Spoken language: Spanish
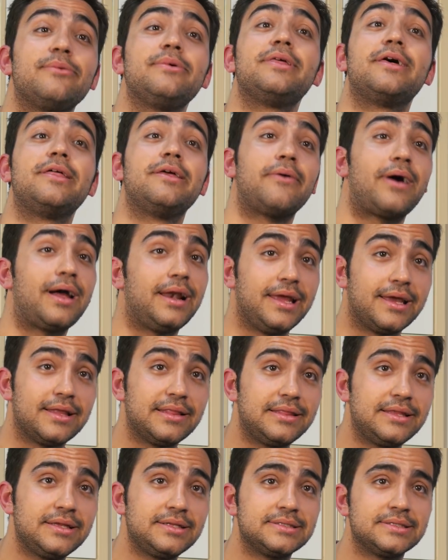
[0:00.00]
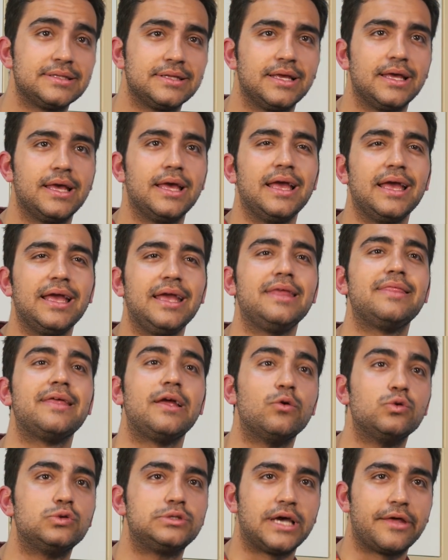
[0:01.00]
vida de valientes y
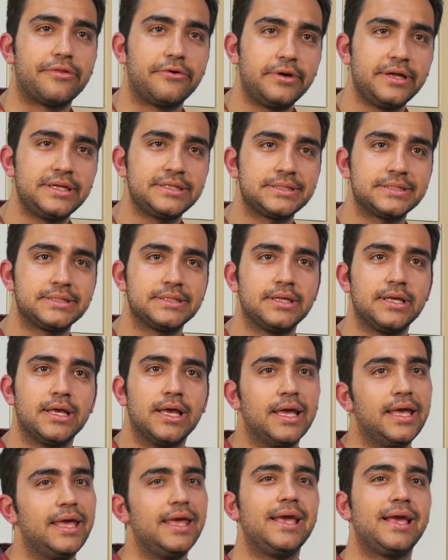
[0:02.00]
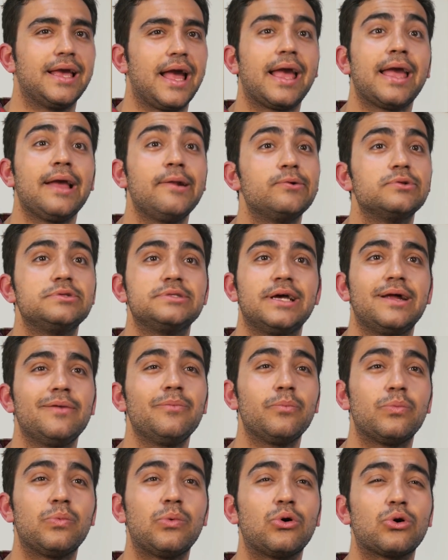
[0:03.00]
de luchadores y que hay que
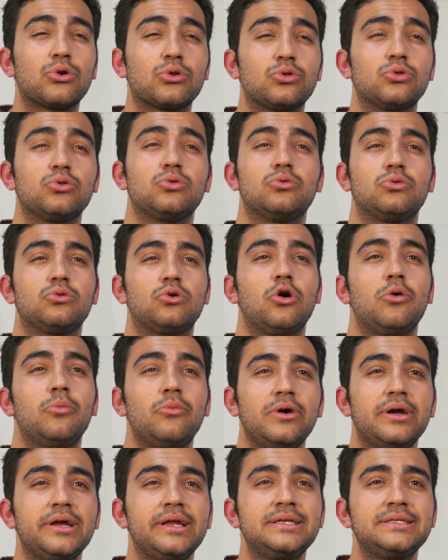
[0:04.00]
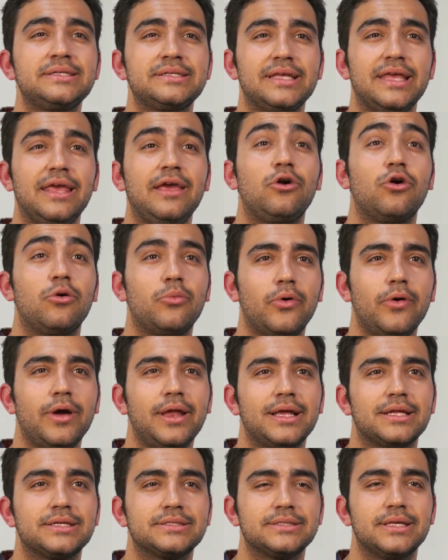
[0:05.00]
luchar por cómo es y cómo
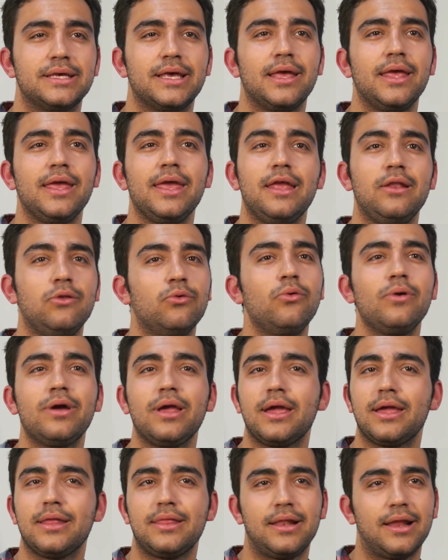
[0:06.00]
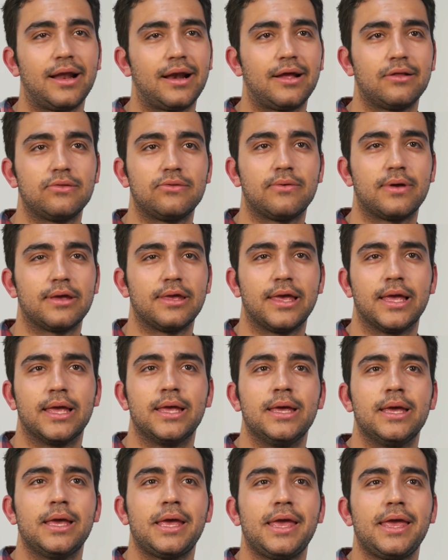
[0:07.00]
eres. Y nunca hay que tirar la toalla.
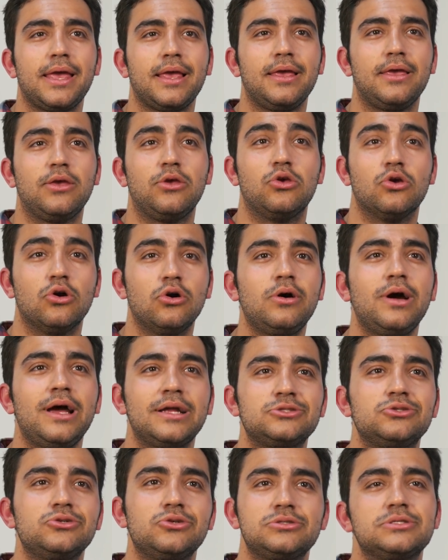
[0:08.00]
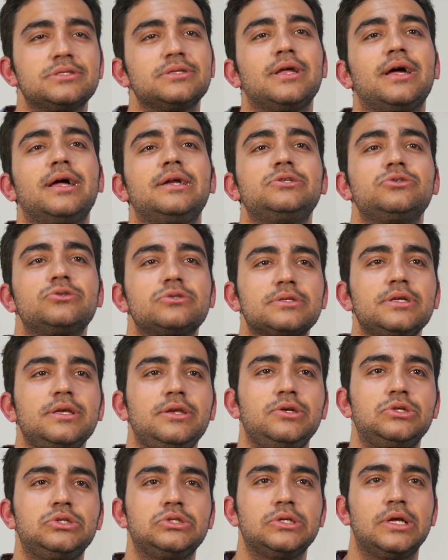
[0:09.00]
Y yo a esos, a esos
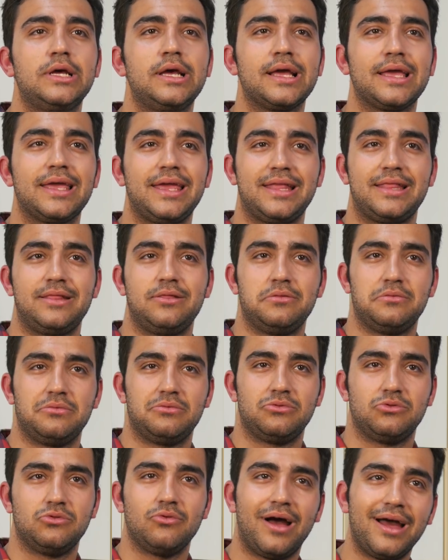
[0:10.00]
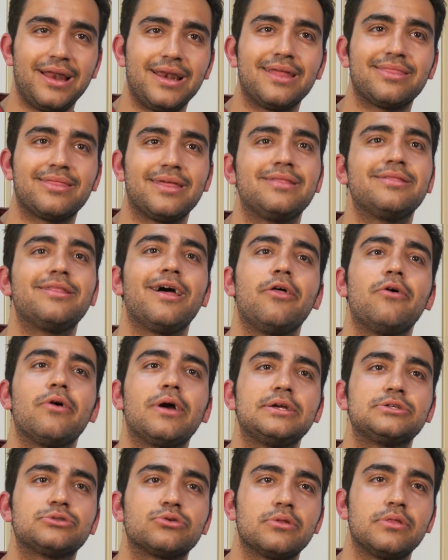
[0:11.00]
niños que no han aceptado
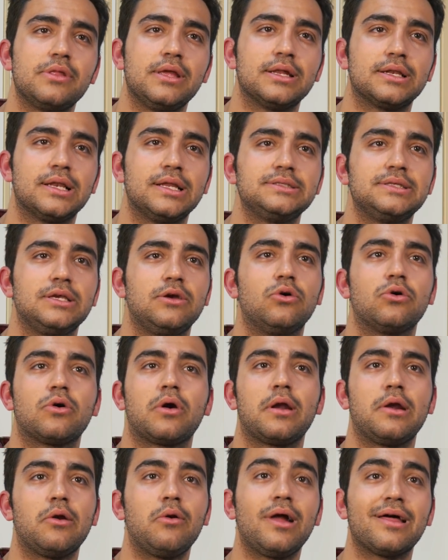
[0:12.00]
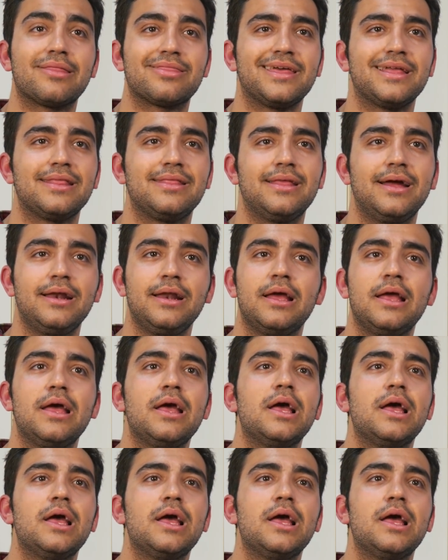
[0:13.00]
que son disléxicos, que no lo aceptan,